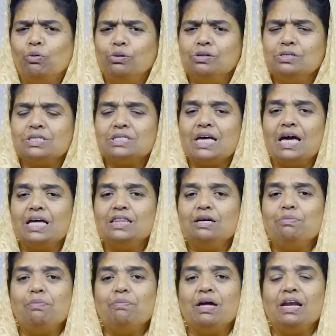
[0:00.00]
ஒரு
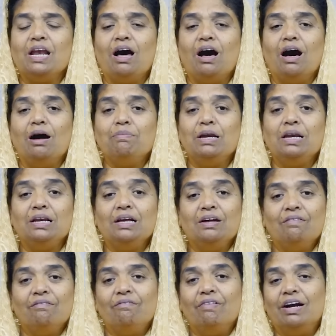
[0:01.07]
சேதமும் இல்லாமல்
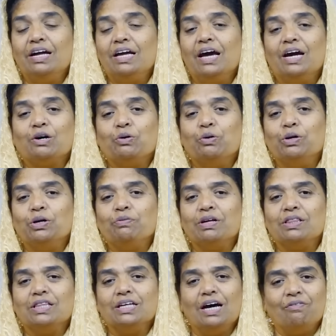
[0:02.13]
வெளியே கொண்டு
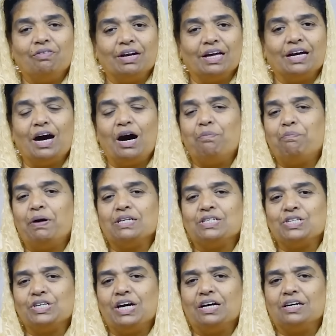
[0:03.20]
வந்து அவனை
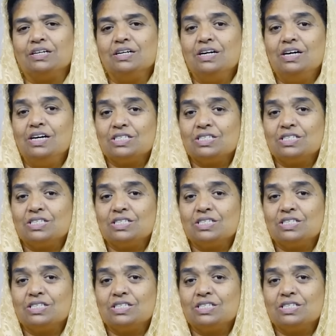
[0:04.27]
காப்பாற்றினார்